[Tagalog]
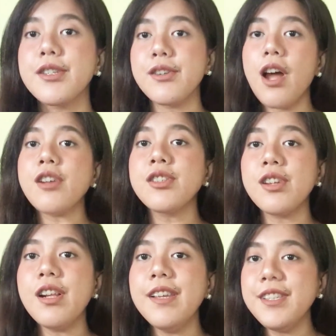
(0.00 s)

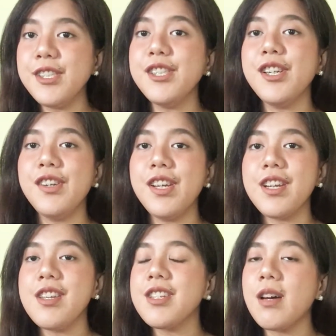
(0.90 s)
Structural engineering
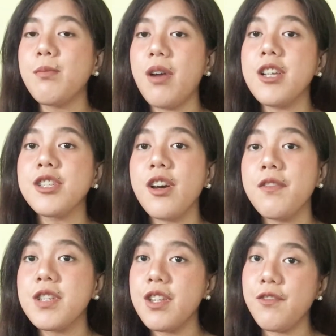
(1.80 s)
is a branch
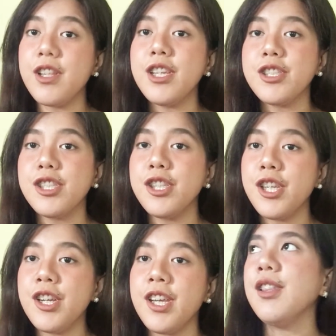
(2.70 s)
of civil engineering.